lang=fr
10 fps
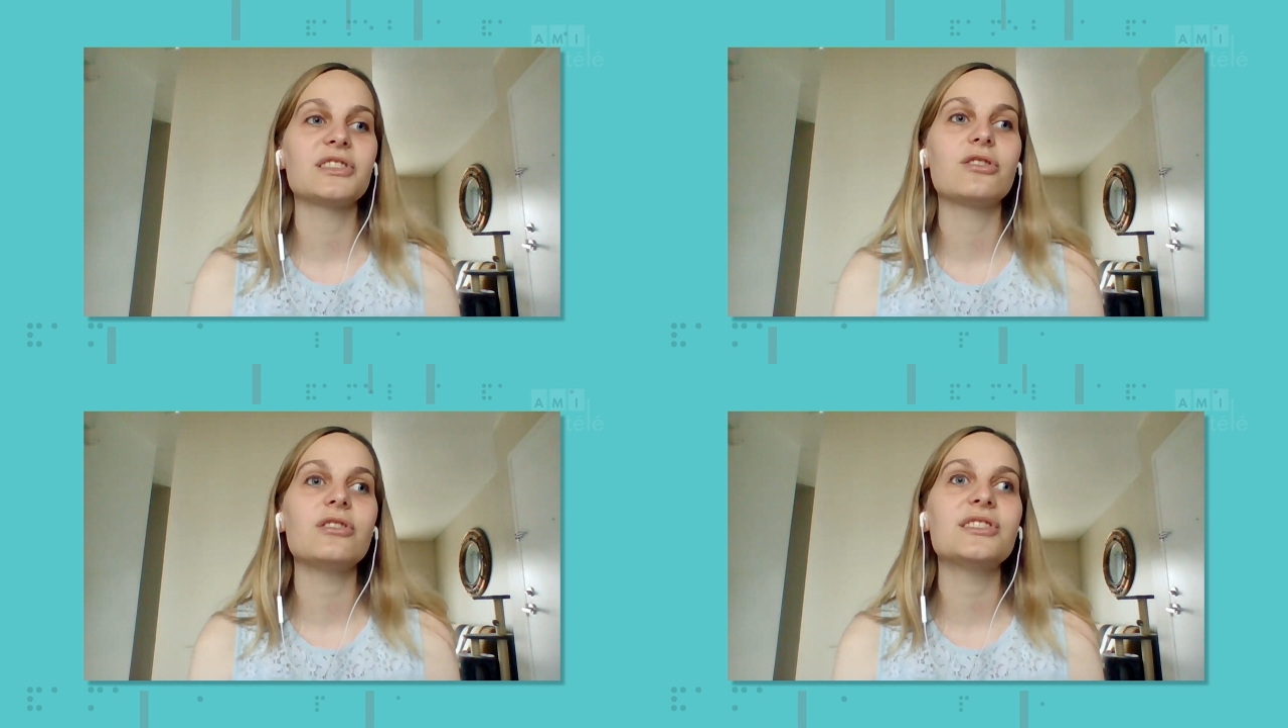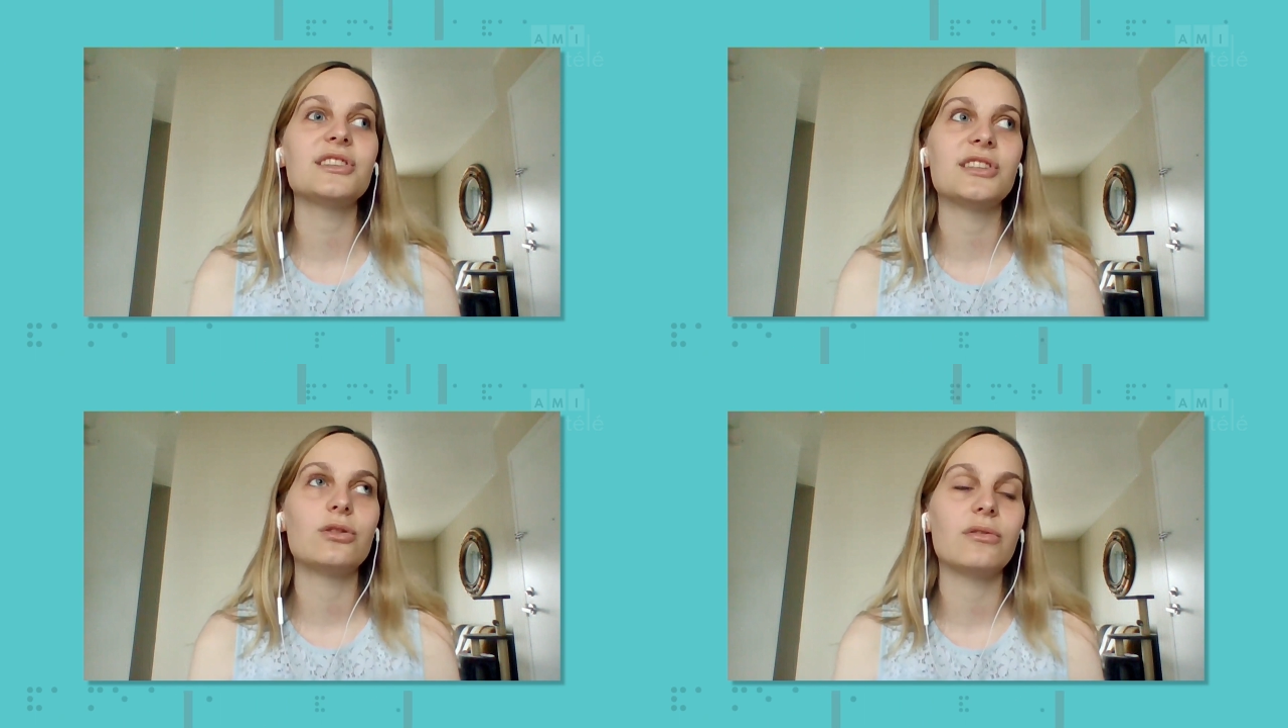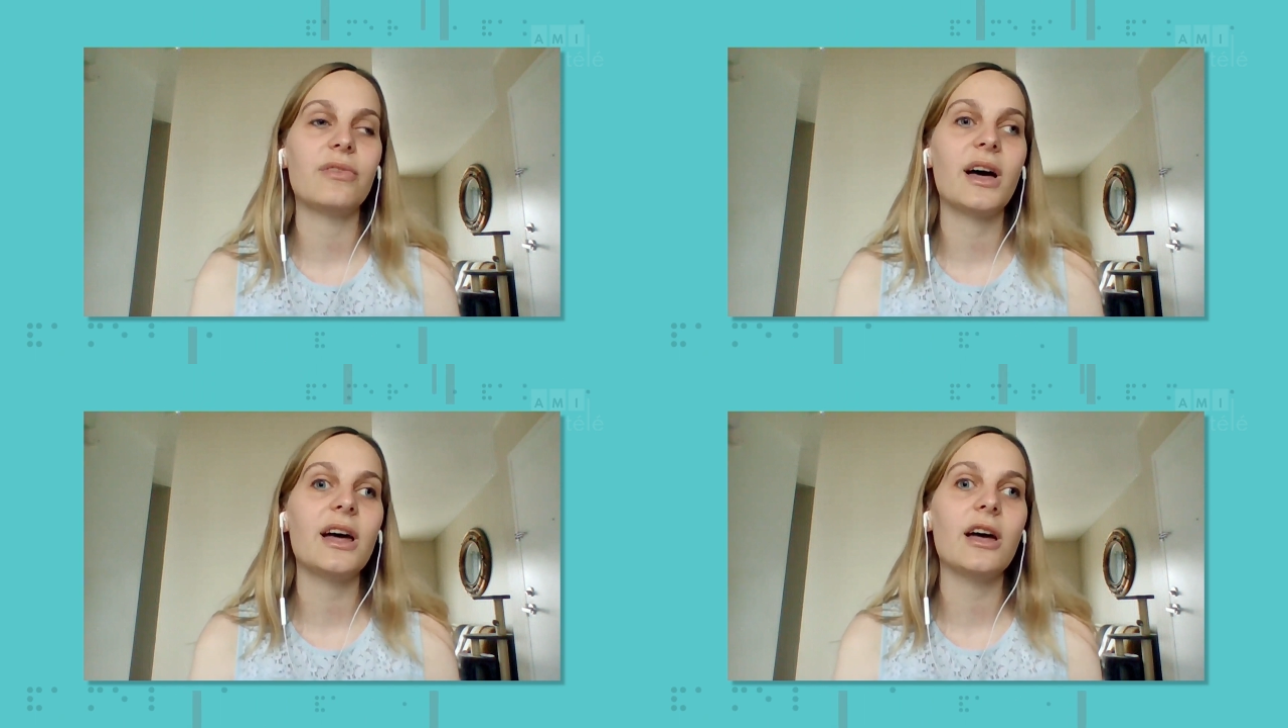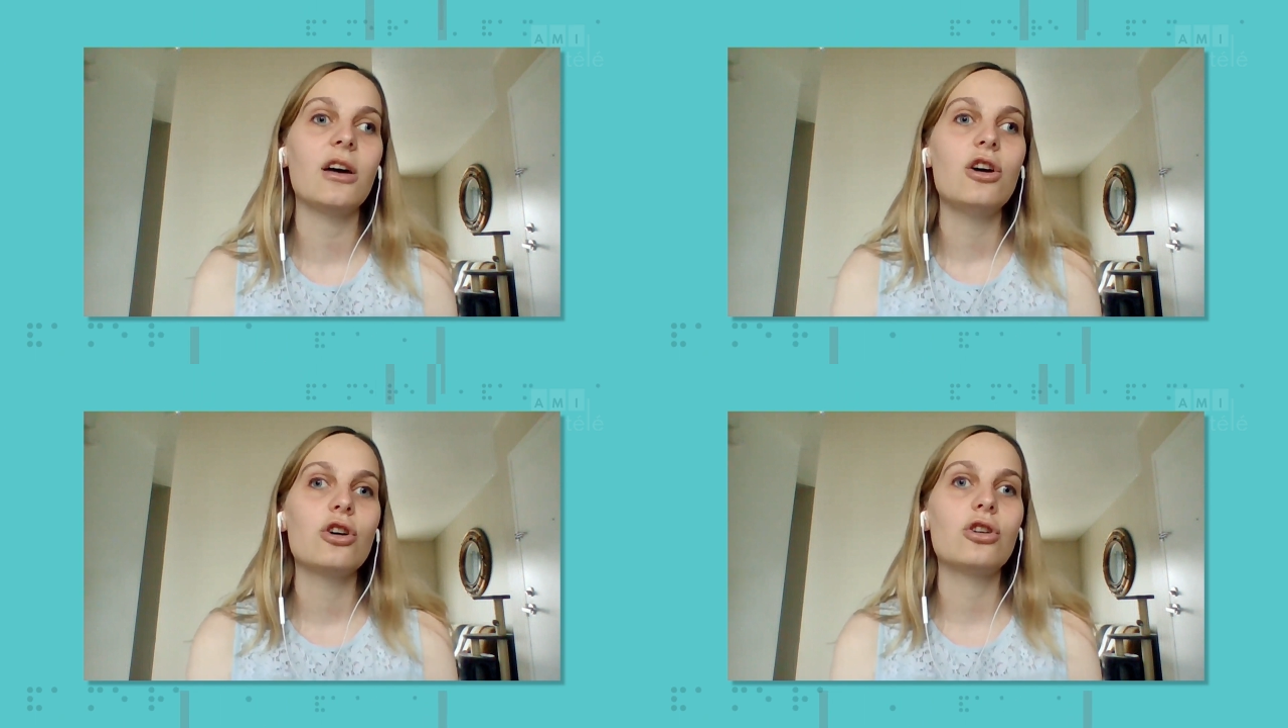parce que c'est de faire
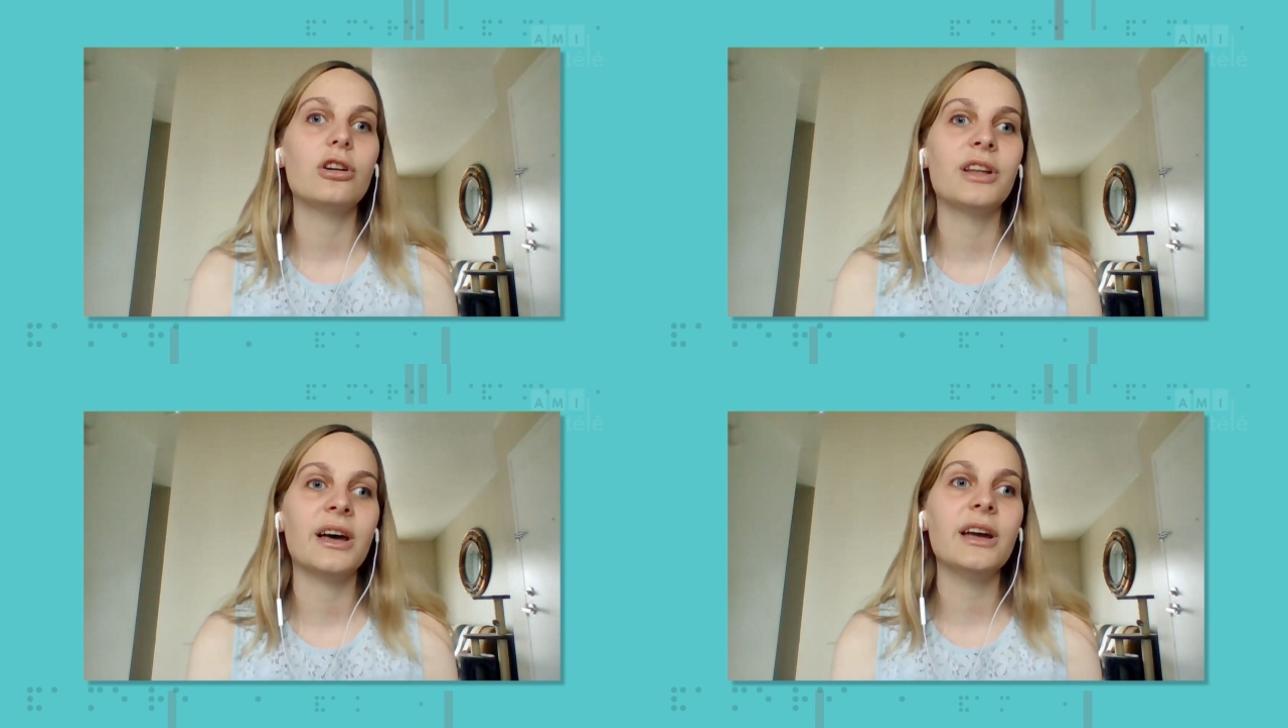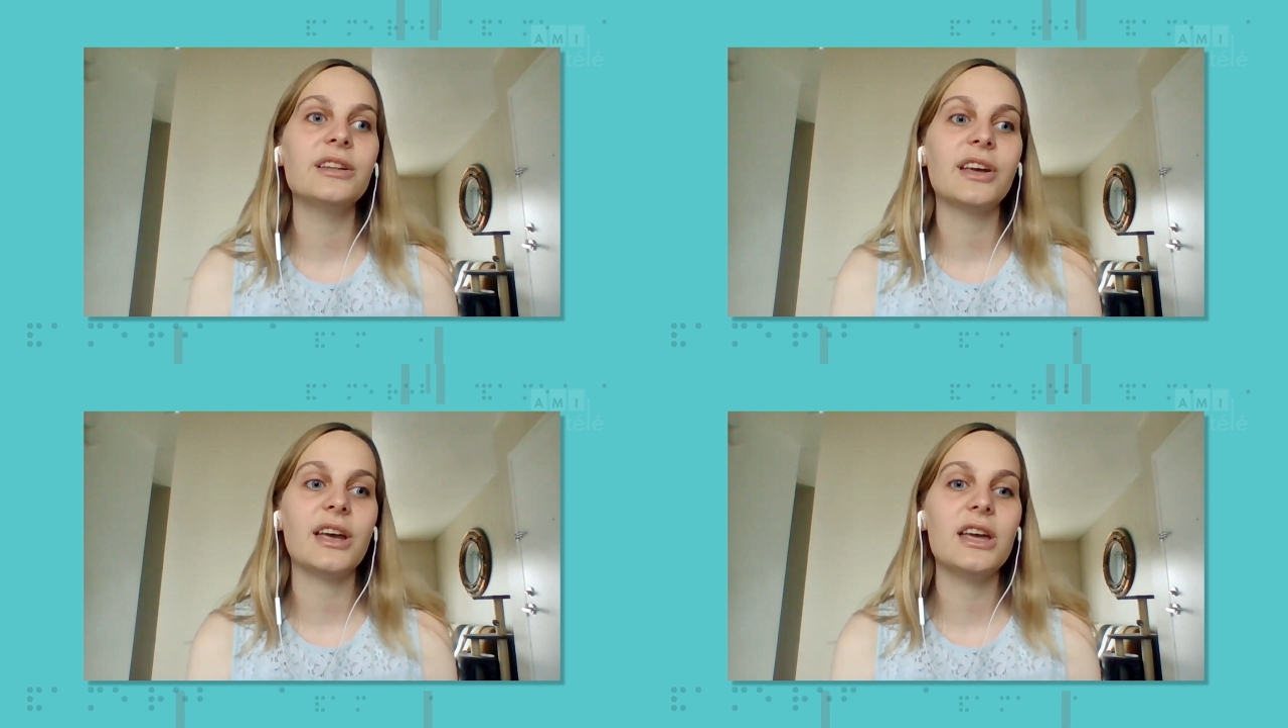connaître